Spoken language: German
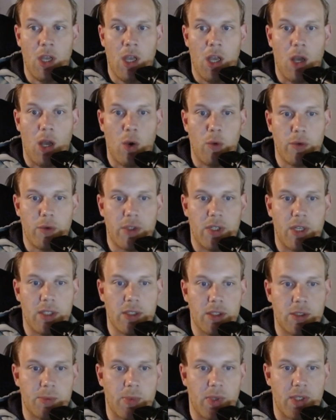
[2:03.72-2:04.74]
auf
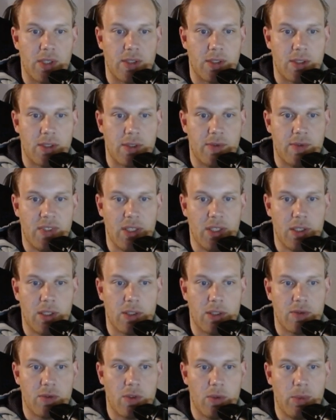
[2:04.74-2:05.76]
Tagesbasis, wäre
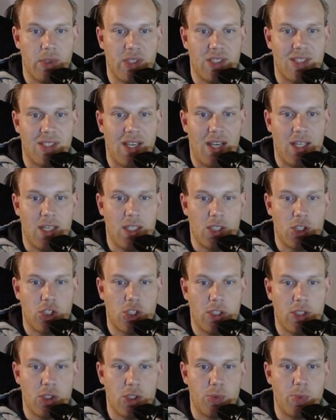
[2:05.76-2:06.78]
das für mich der
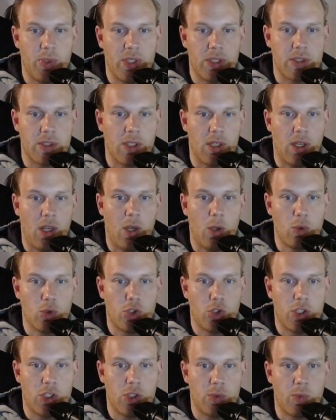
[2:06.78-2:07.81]
allerspäteste
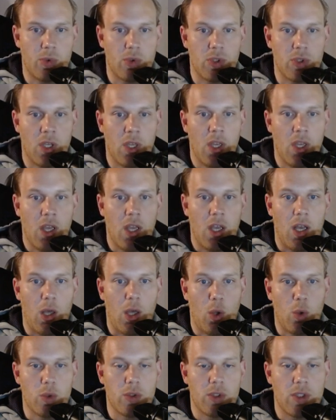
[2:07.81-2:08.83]
Ausstiegspunkt
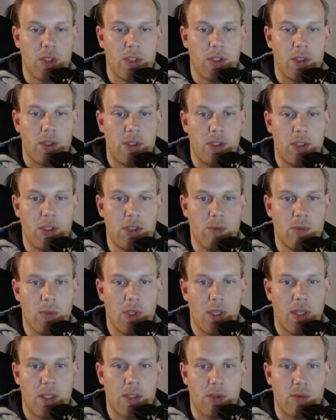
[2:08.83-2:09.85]
aus diesem
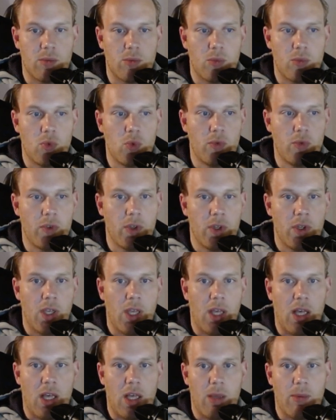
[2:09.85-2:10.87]
krassen Move.
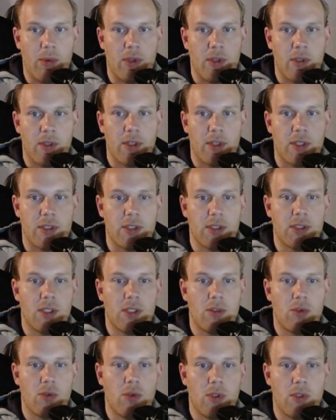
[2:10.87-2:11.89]
Aber das ist
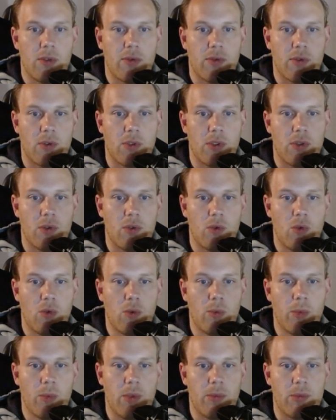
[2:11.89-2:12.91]
natürlich von hier
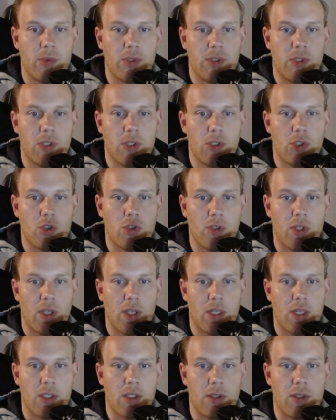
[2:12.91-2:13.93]
oben bis hier schon
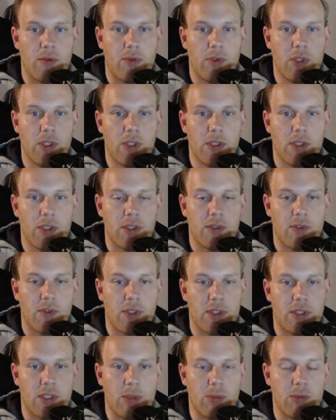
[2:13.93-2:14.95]
relativ viel. Das
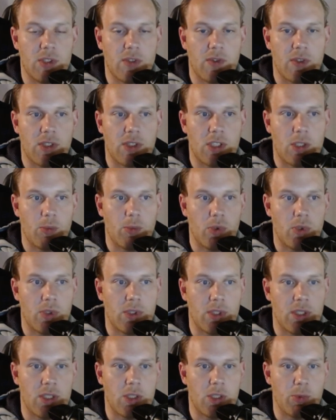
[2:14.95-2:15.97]
wären 27
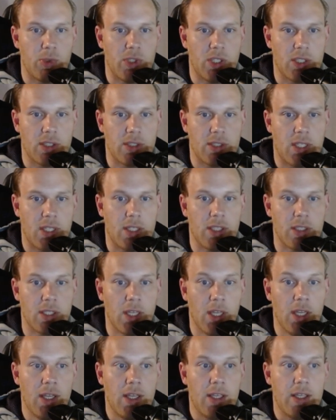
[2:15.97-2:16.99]
Prozent. Ich bin ganz ehrlich.
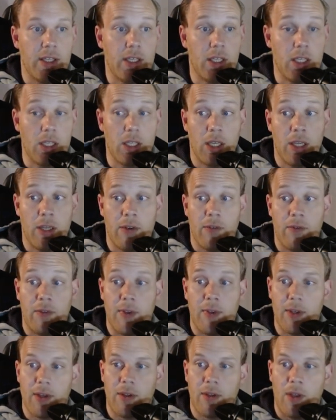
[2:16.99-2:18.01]
Ich
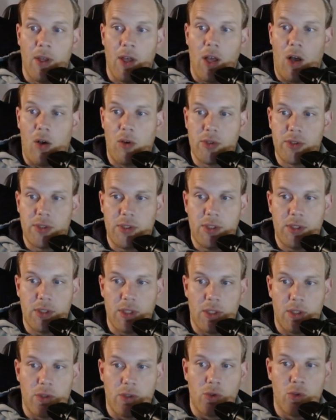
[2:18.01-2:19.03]
wäre aus
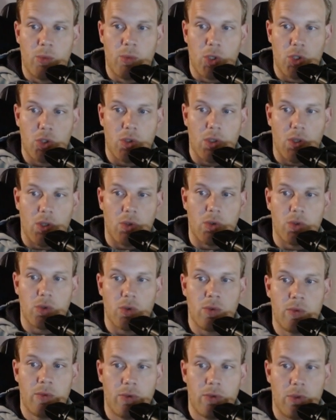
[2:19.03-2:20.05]
dieser Nummer schon raus
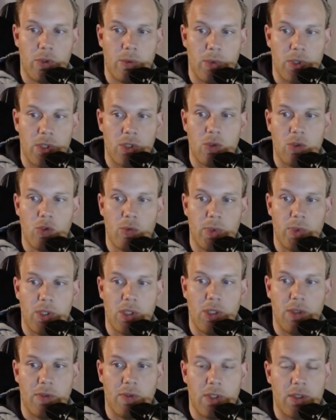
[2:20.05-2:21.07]
und würde mich über
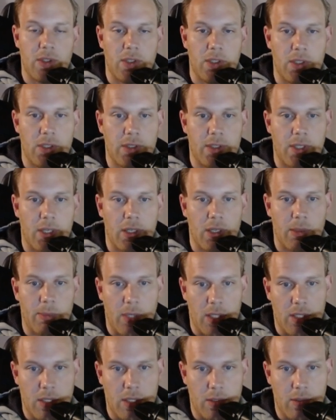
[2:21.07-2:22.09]
die Gewinne, die ich da
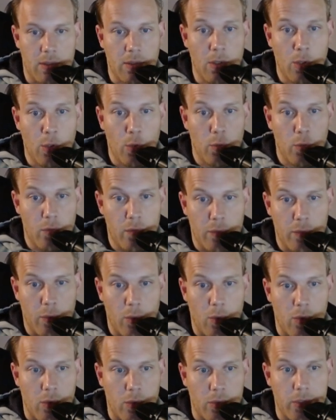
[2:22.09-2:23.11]
gemacht hatte,
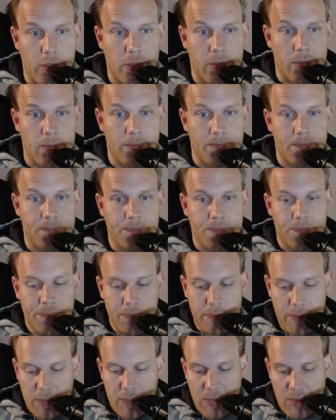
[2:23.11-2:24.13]
freuen.
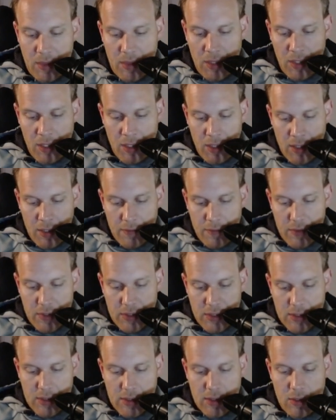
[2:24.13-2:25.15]
Wie
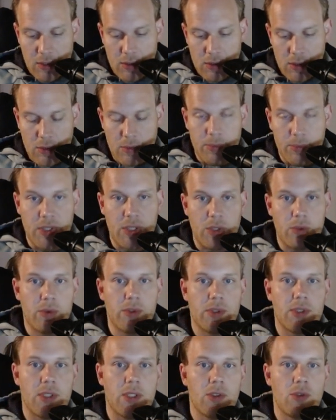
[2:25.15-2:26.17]
sieht's aus mit
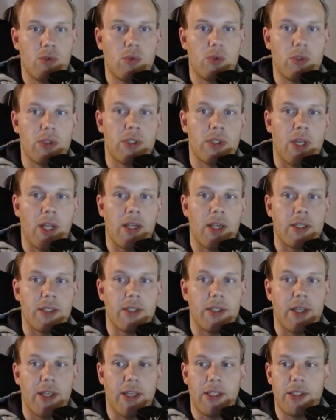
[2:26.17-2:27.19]
unseren guten
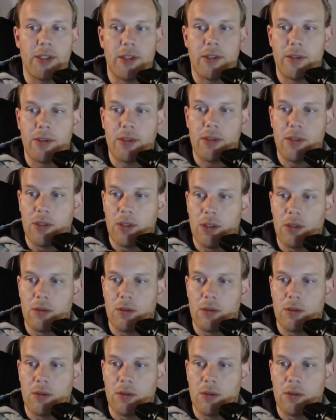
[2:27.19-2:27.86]
alten Hatern? Ja,